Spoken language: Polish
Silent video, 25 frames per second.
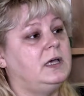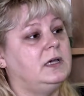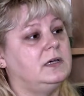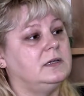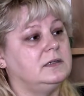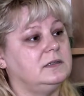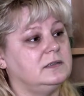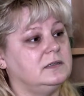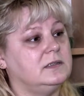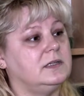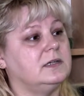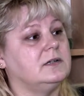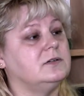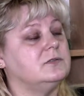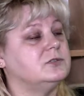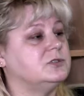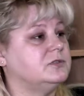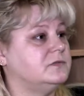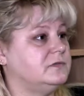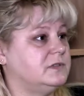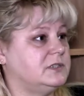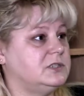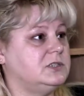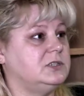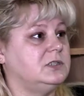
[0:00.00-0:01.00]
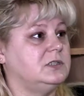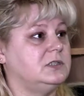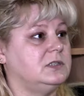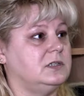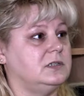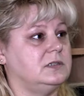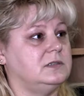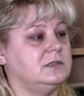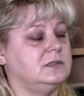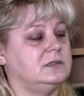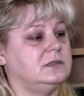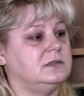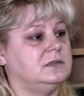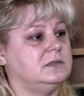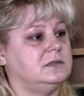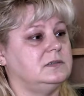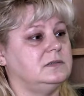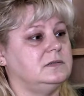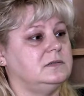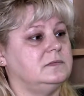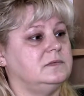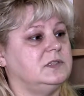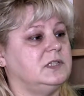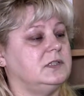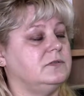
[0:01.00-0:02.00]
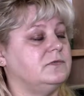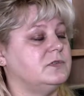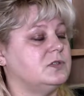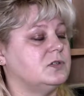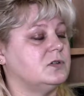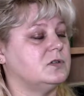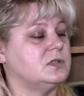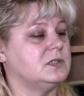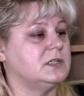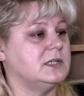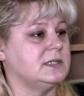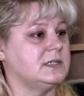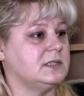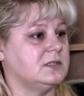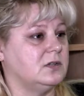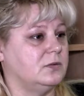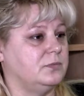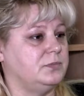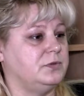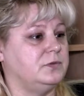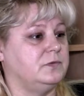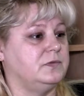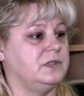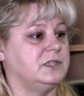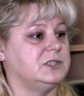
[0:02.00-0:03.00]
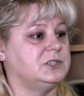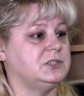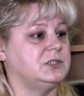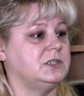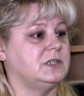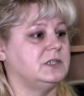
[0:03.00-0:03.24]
y, tego, że właśnie ten, y, ten wzrost nastąpił w naszych